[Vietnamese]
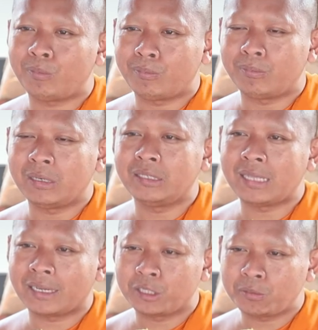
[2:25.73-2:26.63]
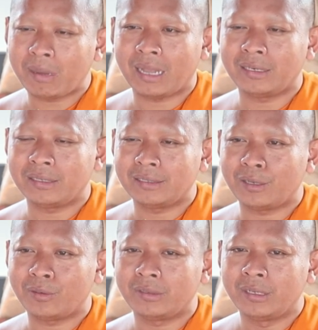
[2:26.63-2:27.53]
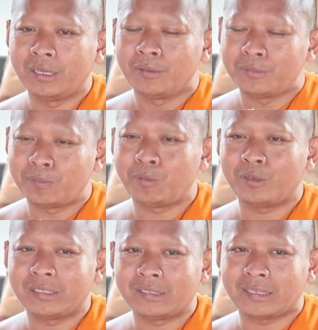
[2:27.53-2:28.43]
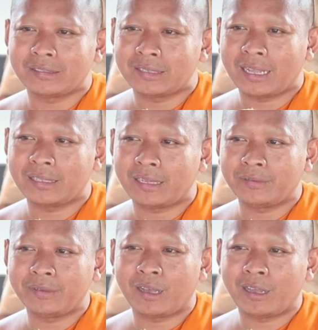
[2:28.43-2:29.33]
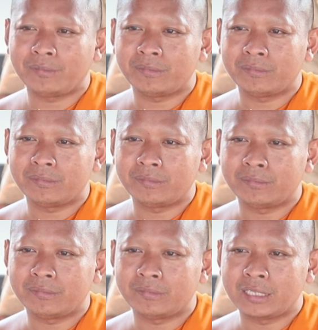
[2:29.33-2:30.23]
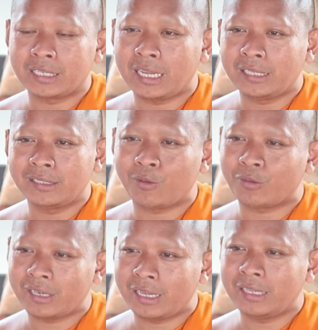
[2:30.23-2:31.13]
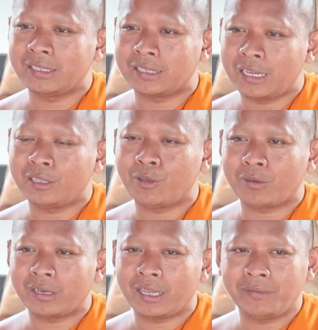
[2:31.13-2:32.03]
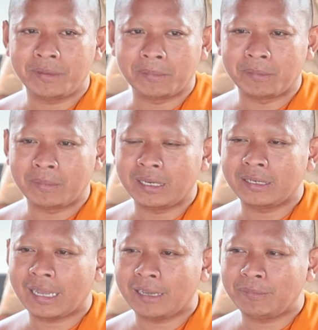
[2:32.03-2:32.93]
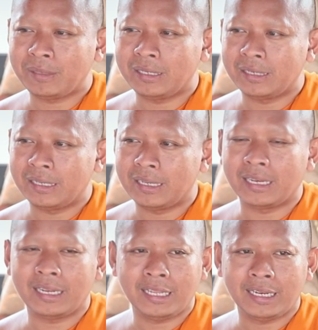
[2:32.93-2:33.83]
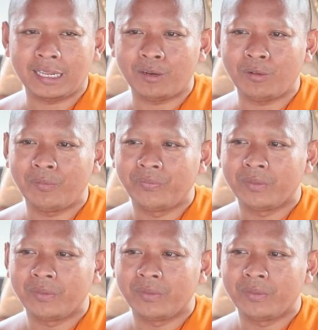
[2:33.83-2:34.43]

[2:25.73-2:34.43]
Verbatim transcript: mơ dạng chụp ba nơi nông và bút được xa na thay vì ọt sẽ đây sọc đây sẽ đây tục đây về mình bên cá bị điện đi điện nu